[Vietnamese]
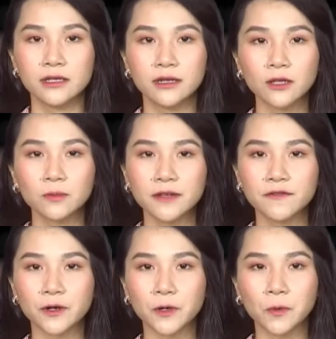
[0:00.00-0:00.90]
Những thông
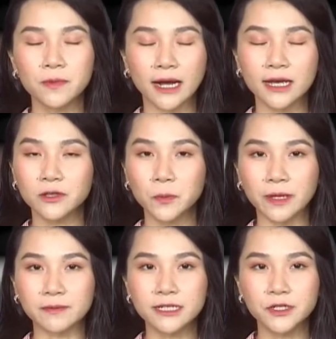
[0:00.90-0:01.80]
tin vừa rồi cũng đã kết thúc
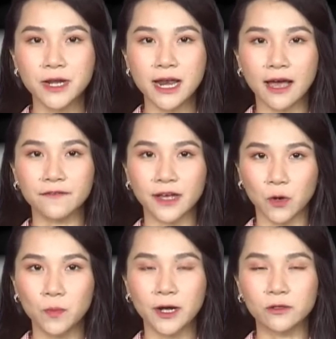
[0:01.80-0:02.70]
tạp chí Today Live ngày
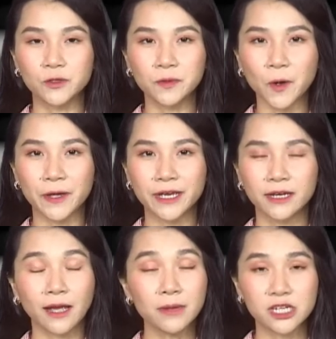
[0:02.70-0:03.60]
hôm nay của chúng tôi.
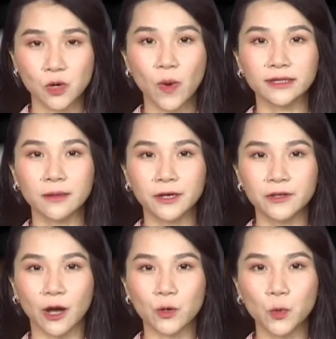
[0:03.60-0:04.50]
Cảm ơn sự quan tâm
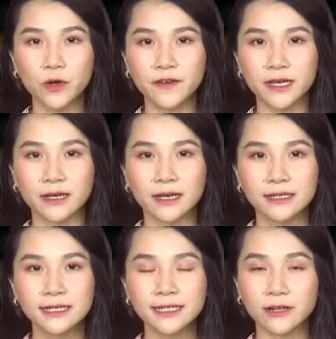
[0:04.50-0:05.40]
theo dõi của quý vị.
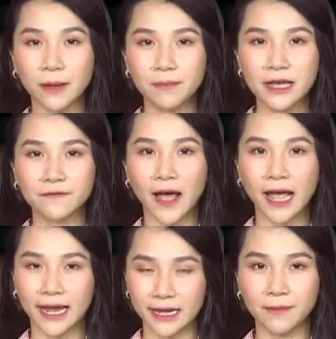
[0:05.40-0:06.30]
Xin chào tạm biệt
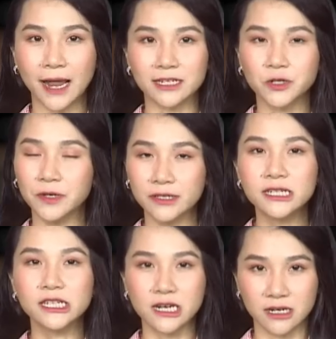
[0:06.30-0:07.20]
và hẹn gặp lại trong những
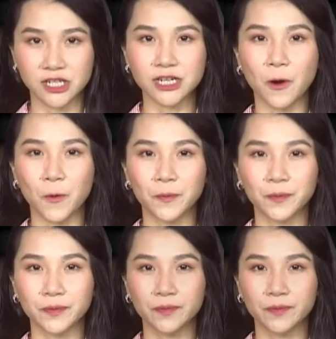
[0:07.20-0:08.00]
chương trình lần sau.